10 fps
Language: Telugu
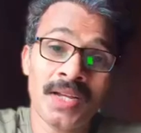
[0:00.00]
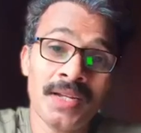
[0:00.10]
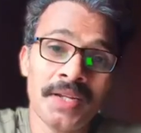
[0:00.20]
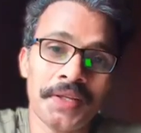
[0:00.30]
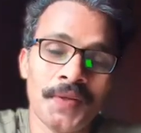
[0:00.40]

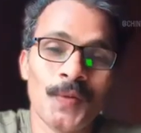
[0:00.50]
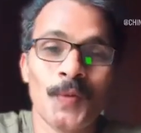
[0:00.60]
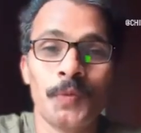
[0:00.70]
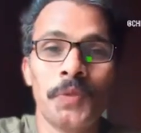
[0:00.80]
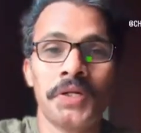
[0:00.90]
అండి
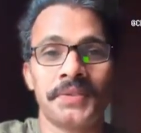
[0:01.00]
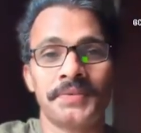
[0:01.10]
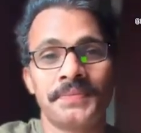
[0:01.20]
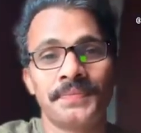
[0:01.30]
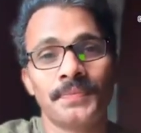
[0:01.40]
గుడ్ మార్నింగ్
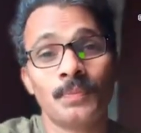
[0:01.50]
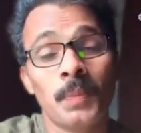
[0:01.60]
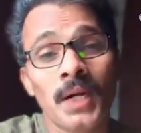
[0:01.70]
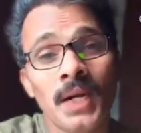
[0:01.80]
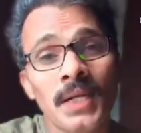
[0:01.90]

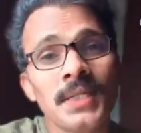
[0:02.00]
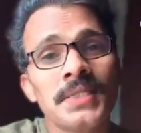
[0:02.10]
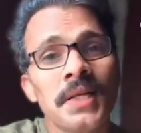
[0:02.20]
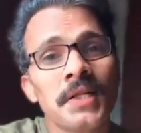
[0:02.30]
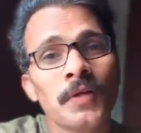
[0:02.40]
పక్క
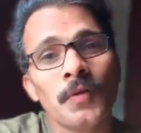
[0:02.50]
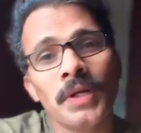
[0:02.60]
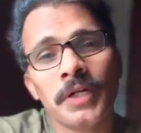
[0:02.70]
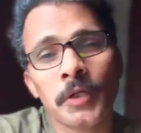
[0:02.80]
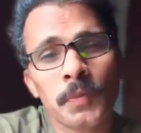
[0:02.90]
దేశాలకు
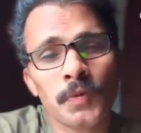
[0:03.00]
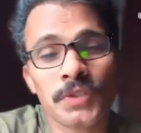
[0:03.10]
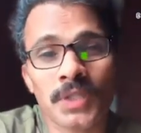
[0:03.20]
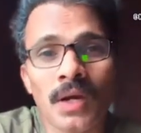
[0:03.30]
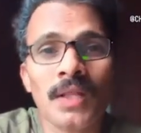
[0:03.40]
వెళ్ళేటప్పుడు
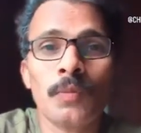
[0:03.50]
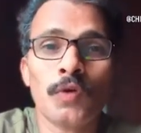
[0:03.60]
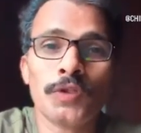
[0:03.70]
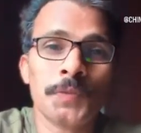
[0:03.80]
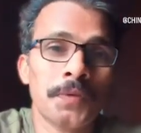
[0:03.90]
చాలా
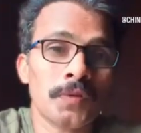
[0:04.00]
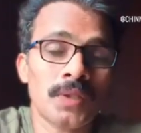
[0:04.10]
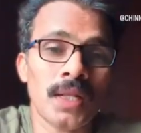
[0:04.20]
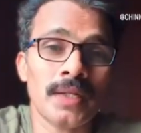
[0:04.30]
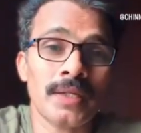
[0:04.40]

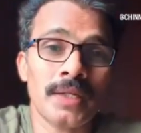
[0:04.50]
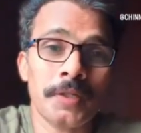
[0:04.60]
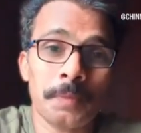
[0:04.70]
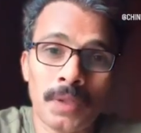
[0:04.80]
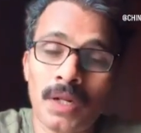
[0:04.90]
మోసపోతున్నారండి
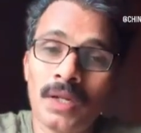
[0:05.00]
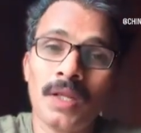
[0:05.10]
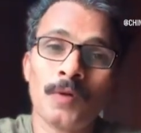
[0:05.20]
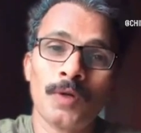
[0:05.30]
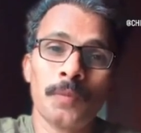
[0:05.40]

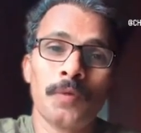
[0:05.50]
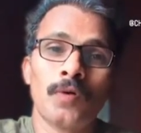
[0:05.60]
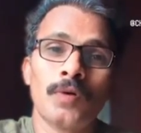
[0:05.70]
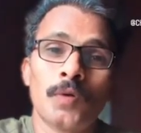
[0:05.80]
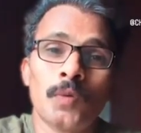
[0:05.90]
ప్రాణాలు కూడా
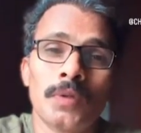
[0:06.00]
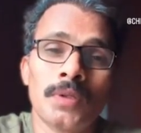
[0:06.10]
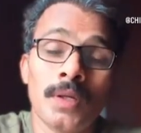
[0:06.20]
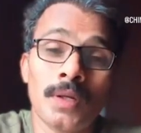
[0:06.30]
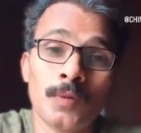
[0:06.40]

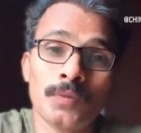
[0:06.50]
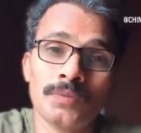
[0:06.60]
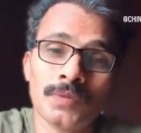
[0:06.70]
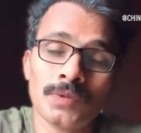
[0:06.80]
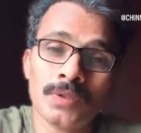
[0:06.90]
పోగొట్టుకుంటున్నారు
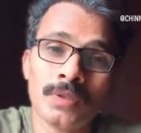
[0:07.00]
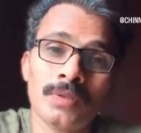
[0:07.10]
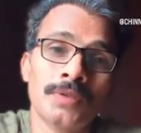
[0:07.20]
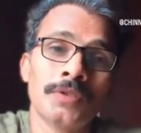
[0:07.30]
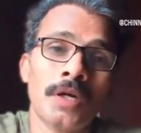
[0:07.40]

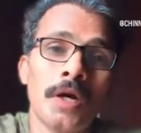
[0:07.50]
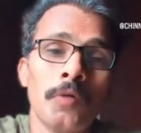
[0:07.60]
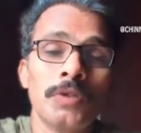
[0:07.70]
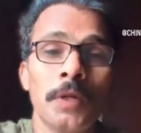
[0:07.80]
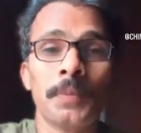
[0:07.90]

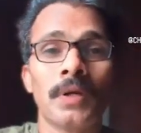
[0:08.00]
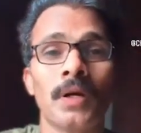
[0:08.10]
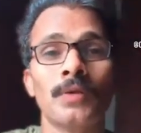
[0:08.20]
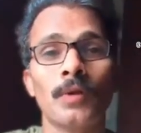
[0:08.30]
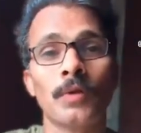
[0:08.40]
చావు తప్పి
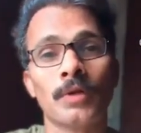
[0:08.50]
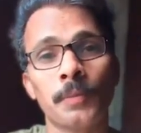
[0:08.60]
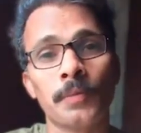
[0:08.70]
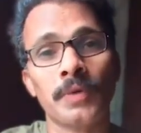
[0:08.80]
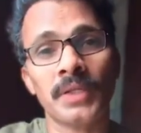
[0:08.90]
కన్ను
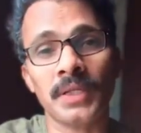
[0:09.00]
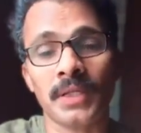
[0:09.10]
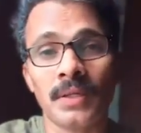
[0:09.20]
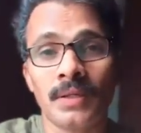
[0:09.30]
లొట్టపోయి